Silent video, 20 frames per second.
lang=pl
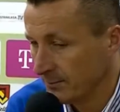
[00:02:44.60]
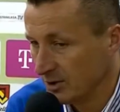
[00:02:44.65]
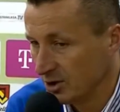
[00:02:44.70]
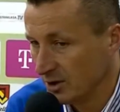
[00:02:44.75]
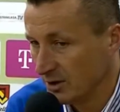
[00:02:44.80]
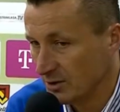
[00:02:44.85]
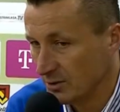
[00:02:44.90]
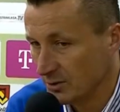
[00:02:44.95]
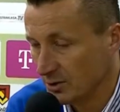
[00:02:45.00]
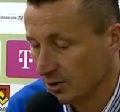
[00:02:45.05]

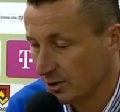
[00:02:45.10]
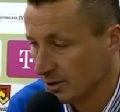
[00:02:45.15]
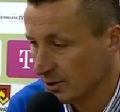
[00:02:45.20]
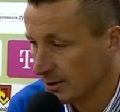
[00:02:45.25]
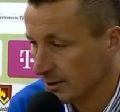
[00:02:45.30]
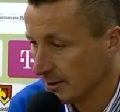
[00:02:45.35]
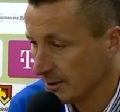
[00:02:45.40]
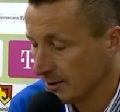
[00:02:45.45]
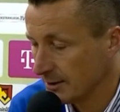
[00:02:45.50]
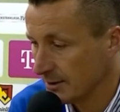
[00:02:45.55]
myśleć
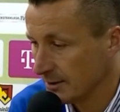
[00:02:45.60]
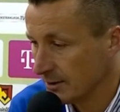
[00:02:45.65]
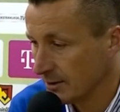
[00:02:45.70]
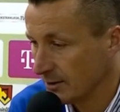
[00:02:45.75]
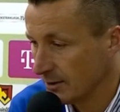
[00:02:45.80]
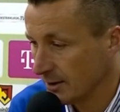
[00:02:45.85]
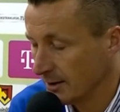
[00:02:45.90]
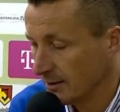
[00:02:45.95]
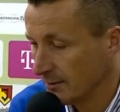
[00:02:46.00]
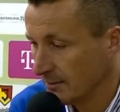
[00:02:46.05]
już
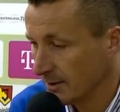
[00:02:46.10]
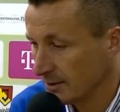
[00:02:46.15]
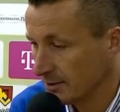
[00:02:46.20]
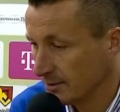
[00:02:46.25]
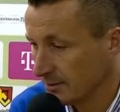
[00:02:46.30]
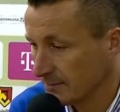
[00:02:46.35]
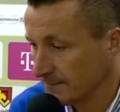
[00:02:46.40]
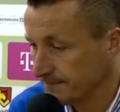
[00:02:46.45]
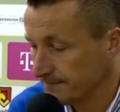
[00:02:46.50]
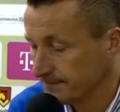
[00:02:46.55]
o
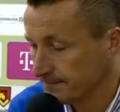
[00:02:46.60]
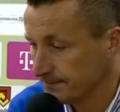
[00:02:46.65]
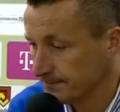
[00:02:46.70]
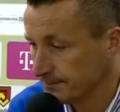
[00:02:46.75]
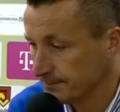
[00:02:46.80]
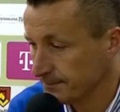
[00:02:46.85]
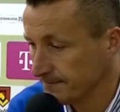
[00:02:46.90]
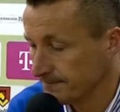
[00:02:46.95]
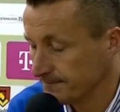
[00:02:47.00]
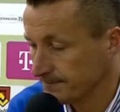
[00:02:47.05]
kolejnym meczu.